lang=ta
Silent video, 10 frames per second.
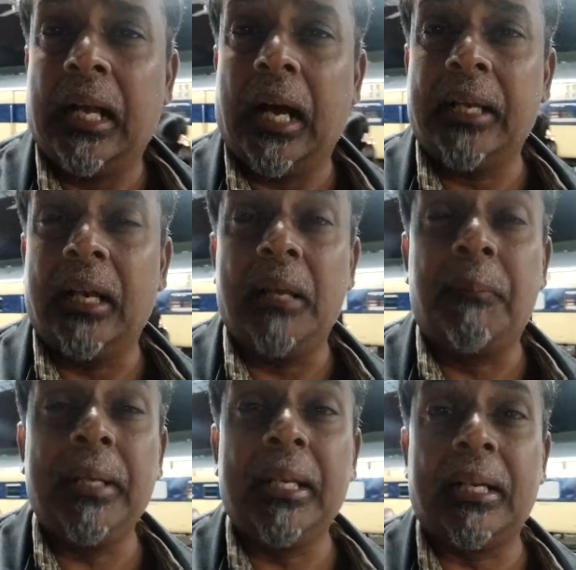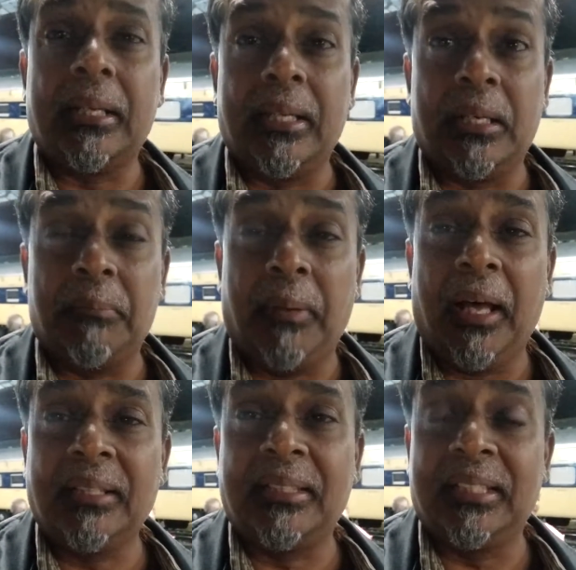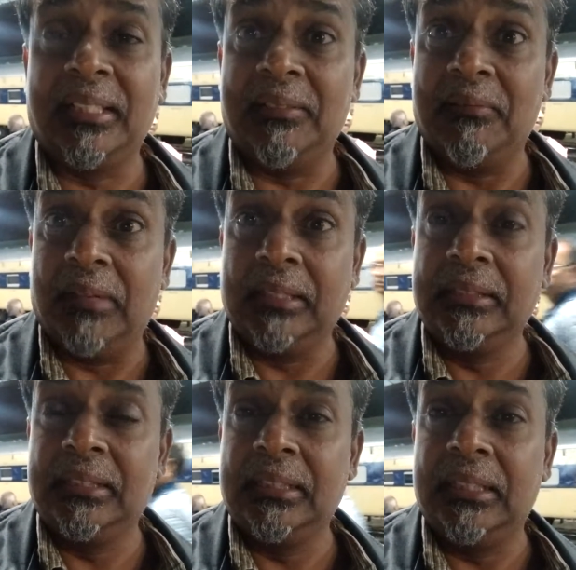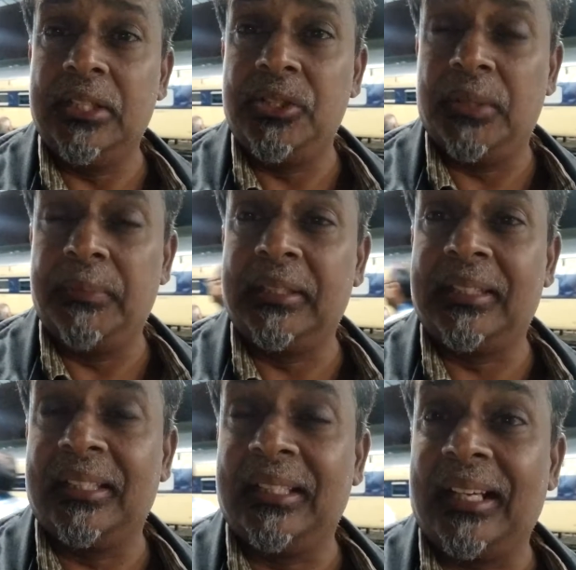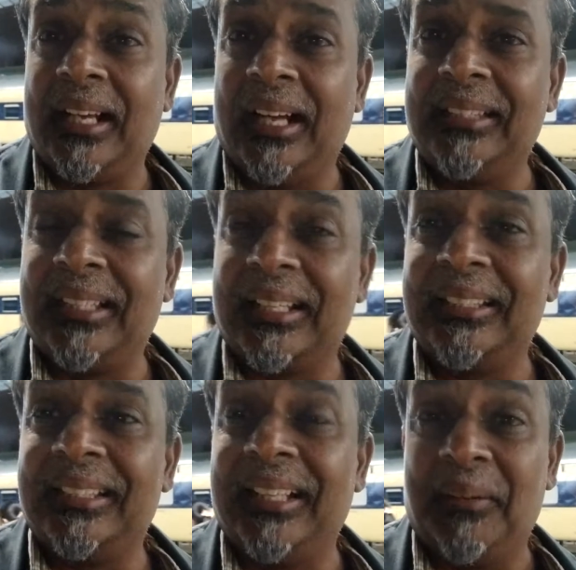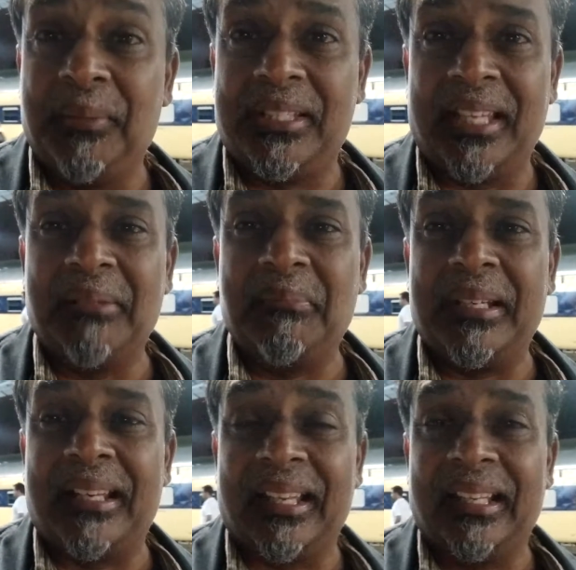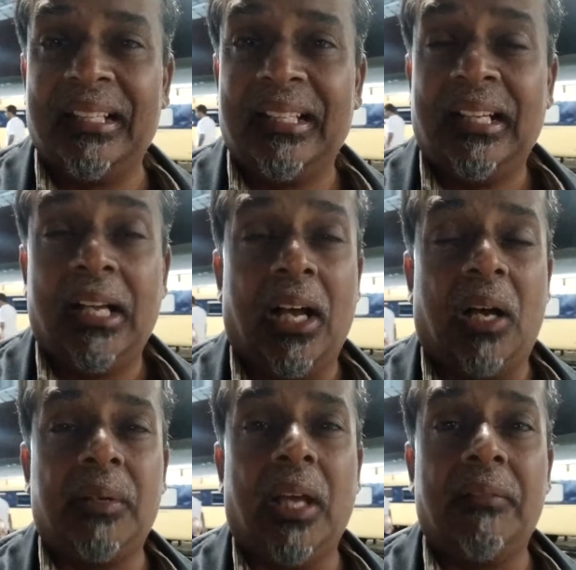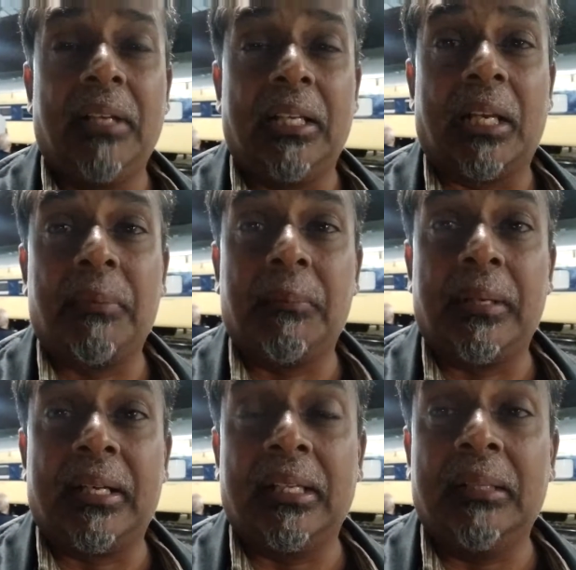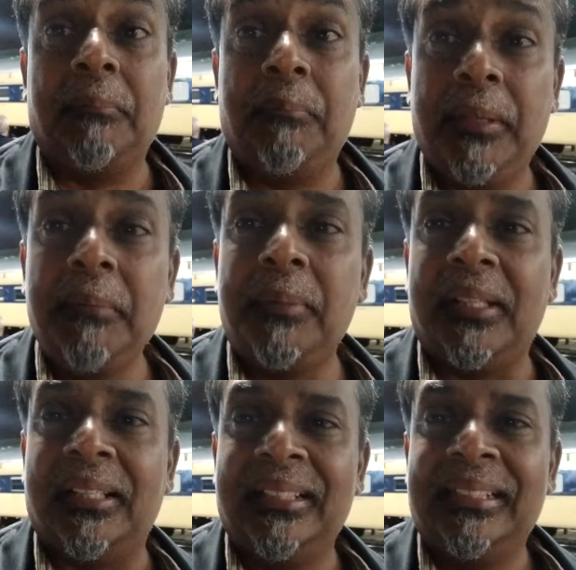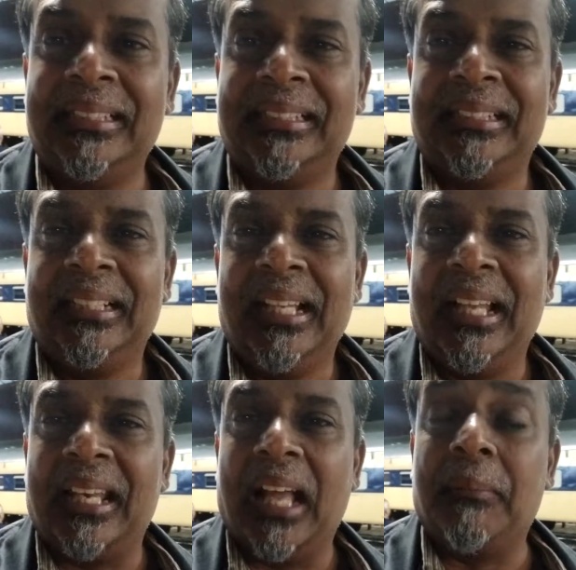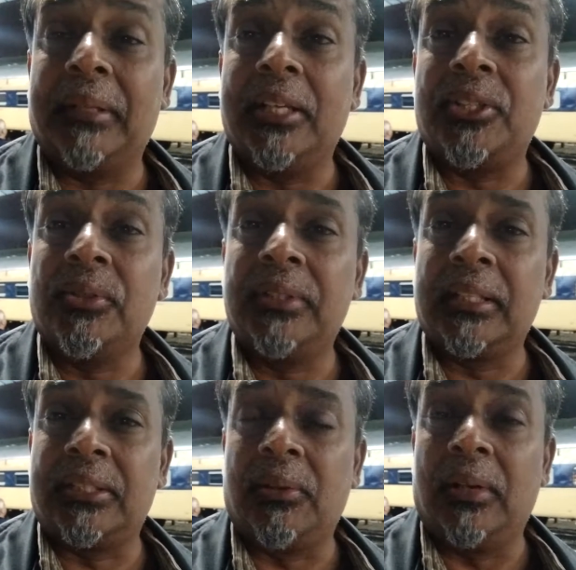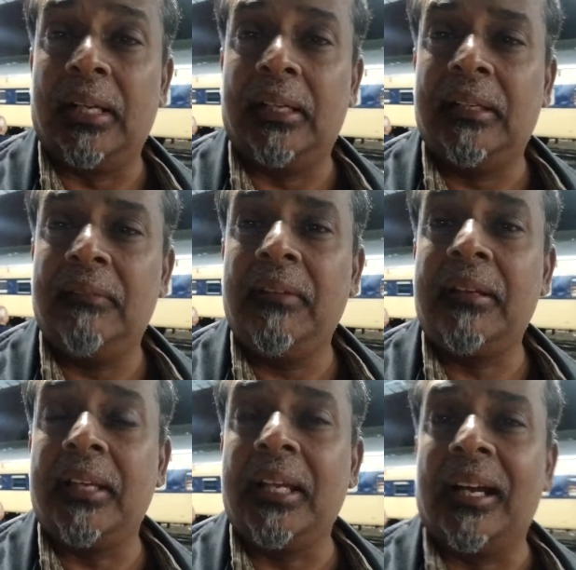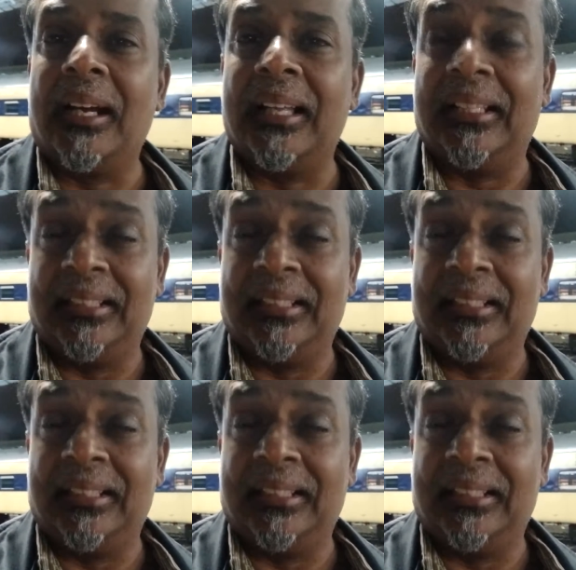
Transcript: காரியங்கள் எப்படி இருக்கிறது என்று பார்த்து வந்து ஜெபித்து காத்திருந்து அபிஷேகம் பெற்று அவருடைய ஆவினால் நிரப்பப்பட்டு பின்பு நாம் அதை சுதந்திரித்து கொள்ள வெற்றியை காண